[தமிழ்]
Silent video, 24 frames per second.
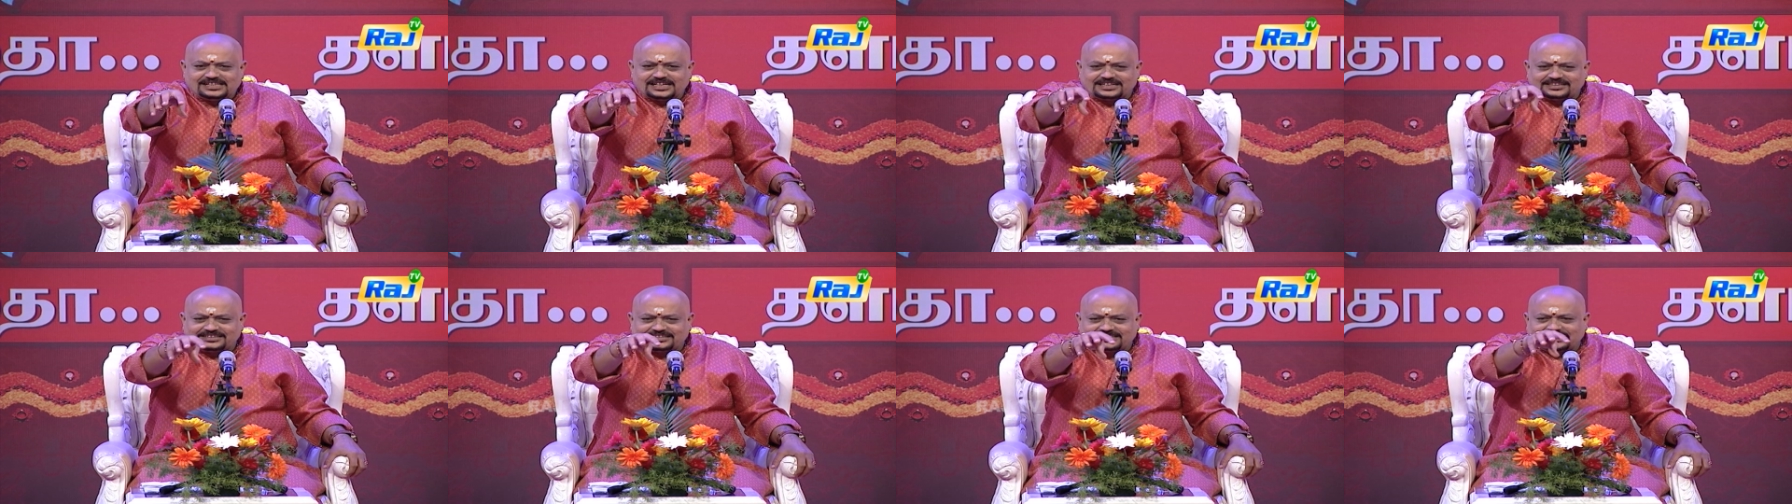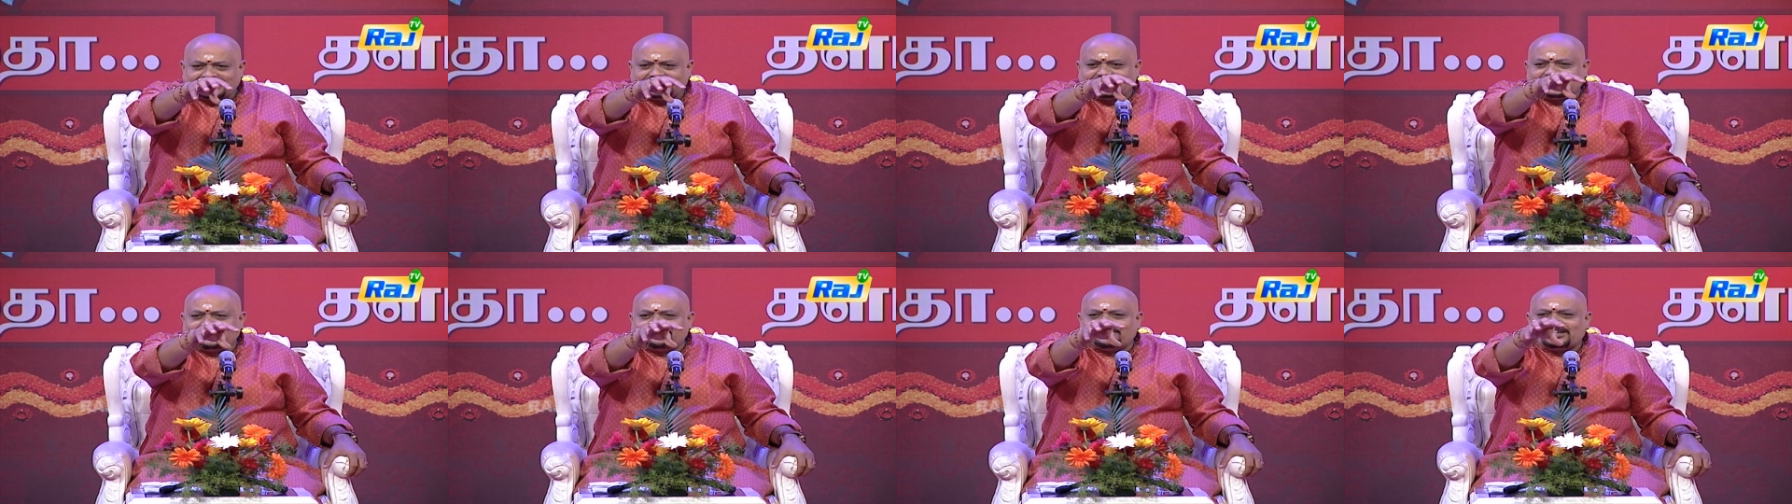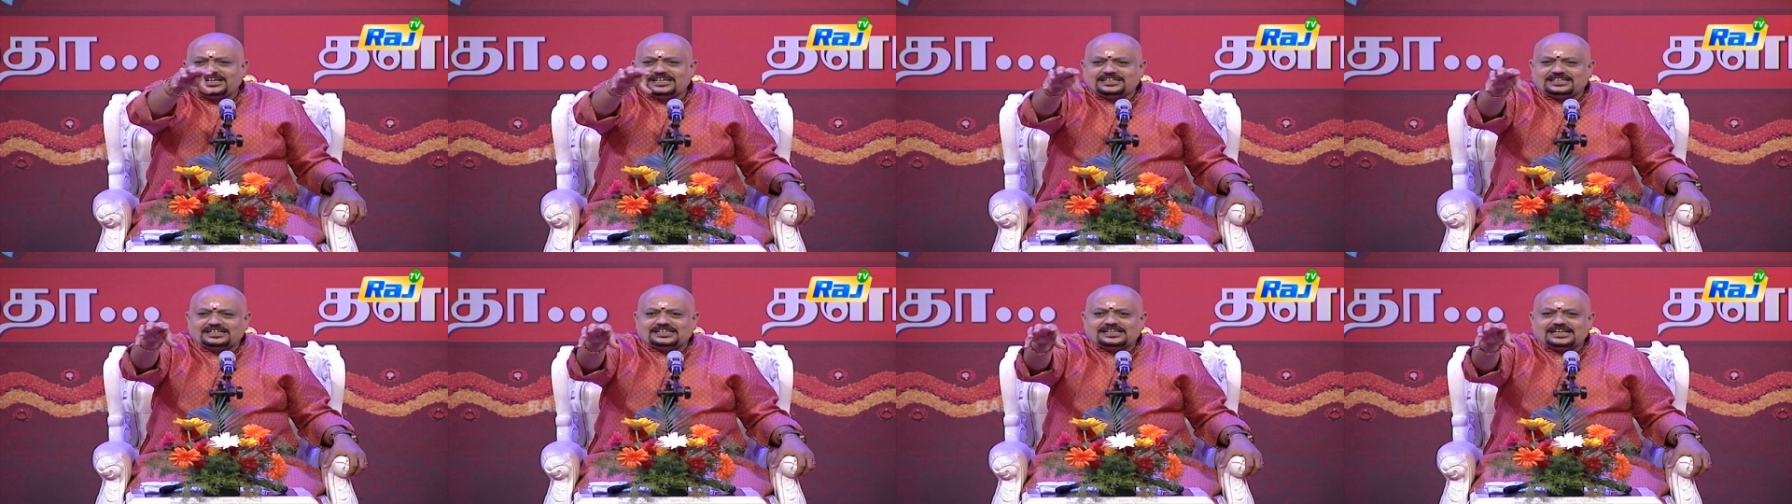எத்தனை
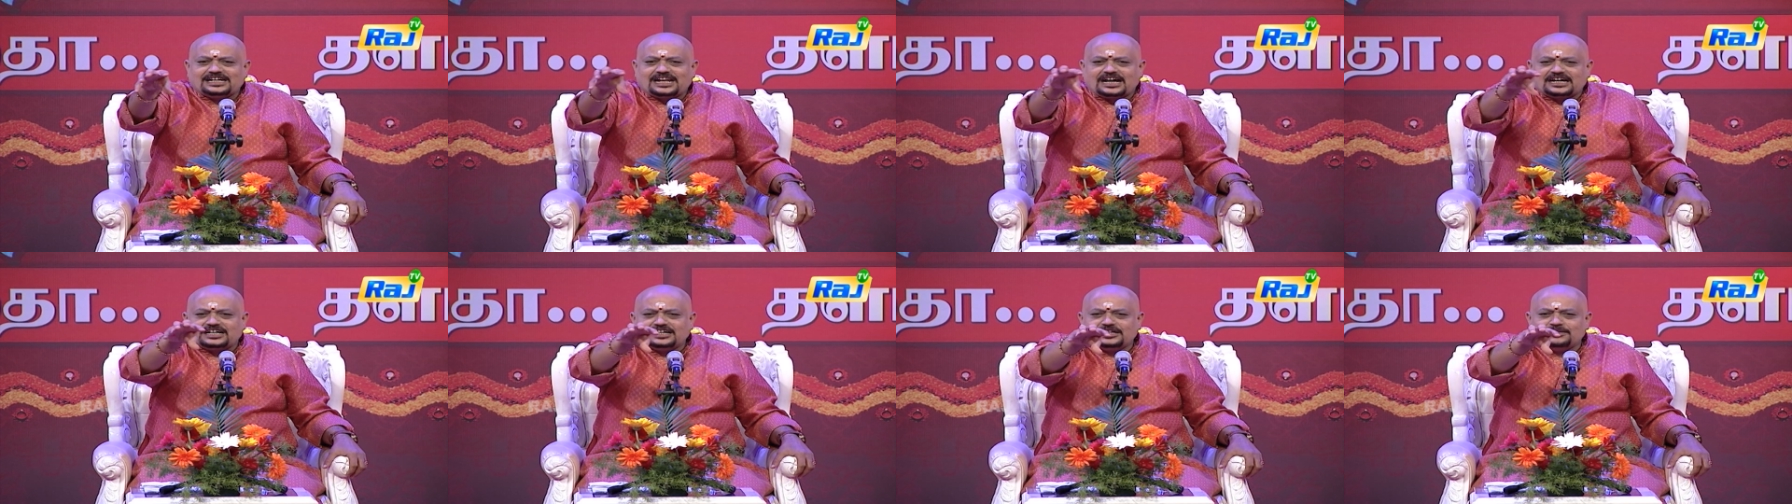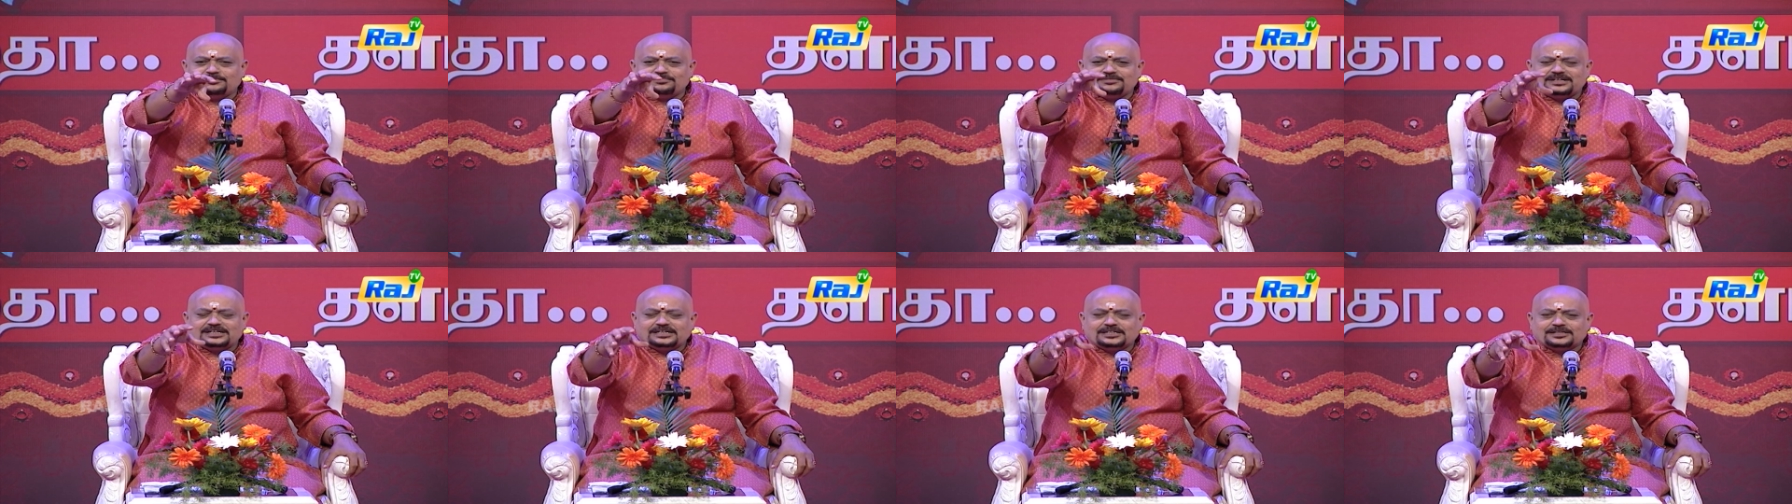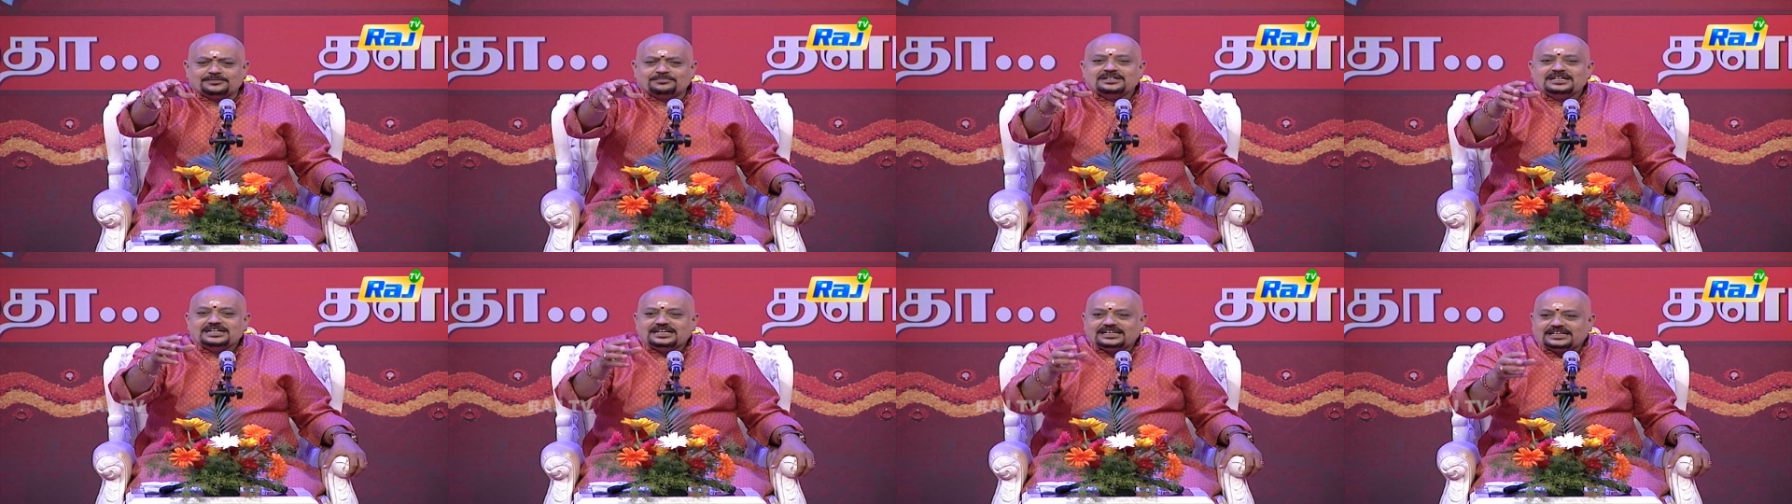விளக்குகள் அங்கும் இங்கும்